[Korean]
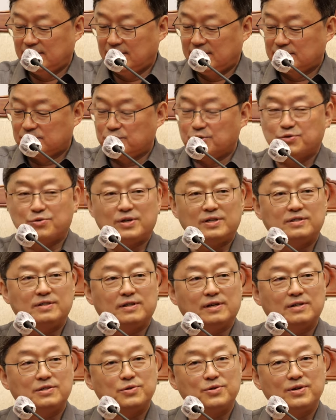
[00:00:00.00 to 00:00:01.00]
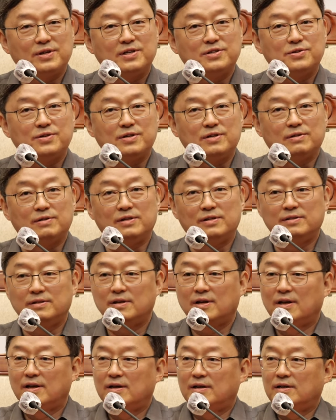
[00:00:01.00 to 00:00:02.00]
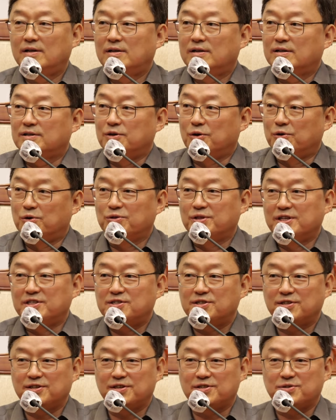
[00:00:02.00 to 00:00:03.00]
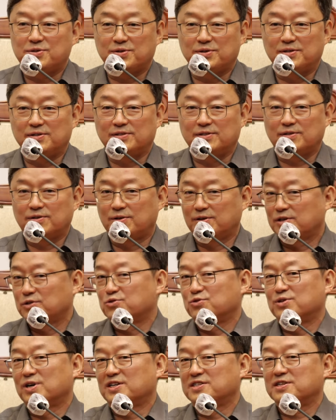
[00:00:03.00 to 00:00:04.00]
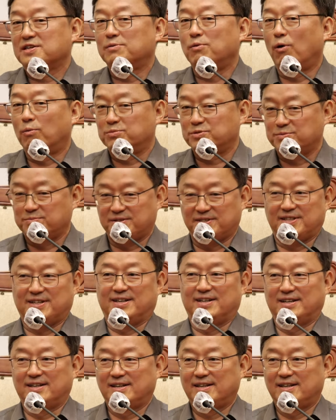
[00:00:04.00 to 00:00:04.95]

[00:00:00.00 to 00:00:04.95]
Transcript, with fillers: 최소한 제가 서양에서 읽은 영어로 된 책에서는 그렇게 주장하는 사람은 없습니다.